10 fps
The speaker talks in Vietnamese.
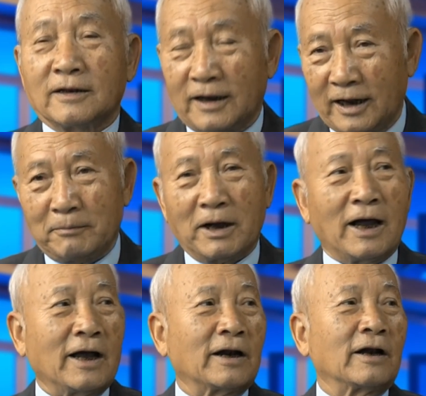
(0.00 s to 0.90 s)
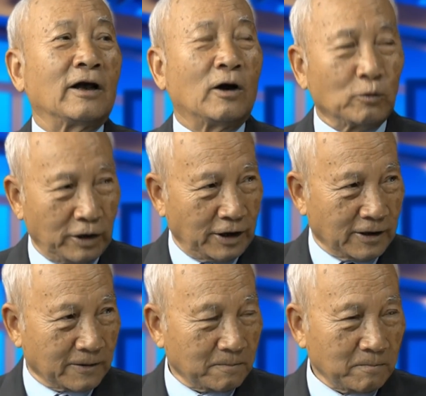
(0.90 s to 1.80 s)
các anh bác Hàn không tin
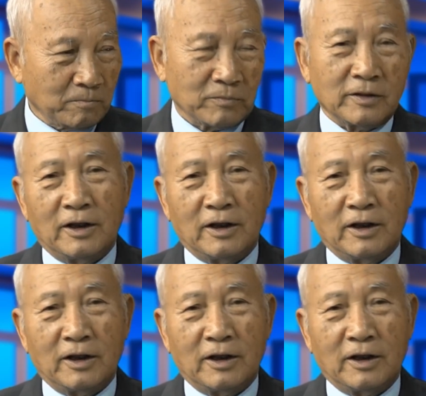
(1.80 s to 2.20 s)
được yeah. Vâng.